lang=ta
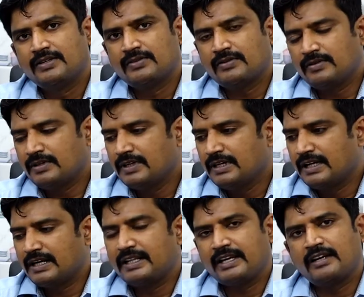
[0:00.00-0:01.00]
ஸோ
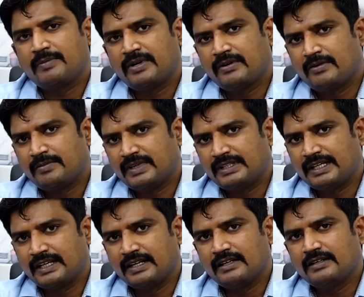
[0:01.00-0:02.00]
அது என்ன பண்ணணும்னு
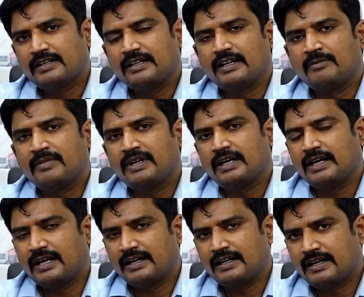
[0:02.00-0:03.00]
பார்த்தீங்கன்னா நம்ம
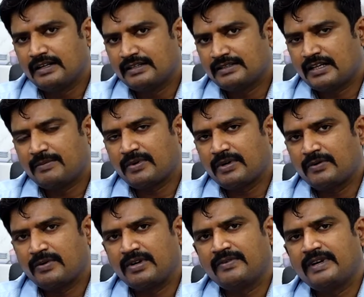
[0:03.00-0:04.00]
அன்றாட சாப்பிடக்கூடிய
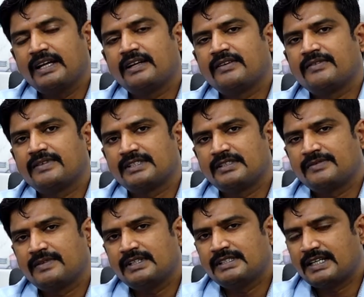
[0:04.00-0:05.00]
உணவில் ஃபஸ்ட்
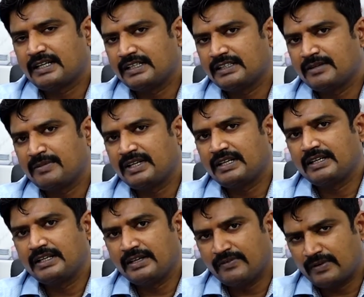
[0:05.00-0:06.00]
ஆஃப் ஆல் தன்மை
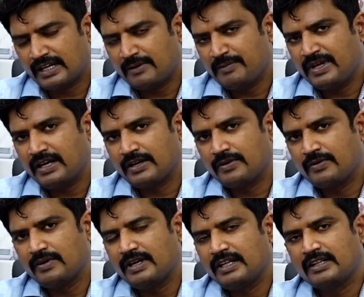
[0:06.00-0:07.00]
எவ்வளோ கம்மியாக
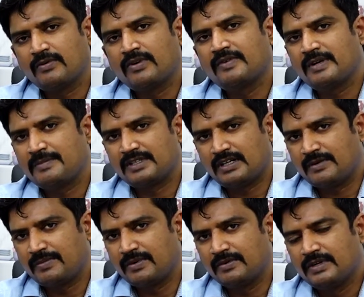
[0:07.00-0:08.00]
இருக்கோ அந்த உணவை நம்ம
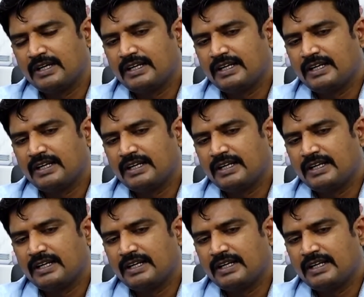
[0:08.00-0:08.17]
சாப்பிட்ணும்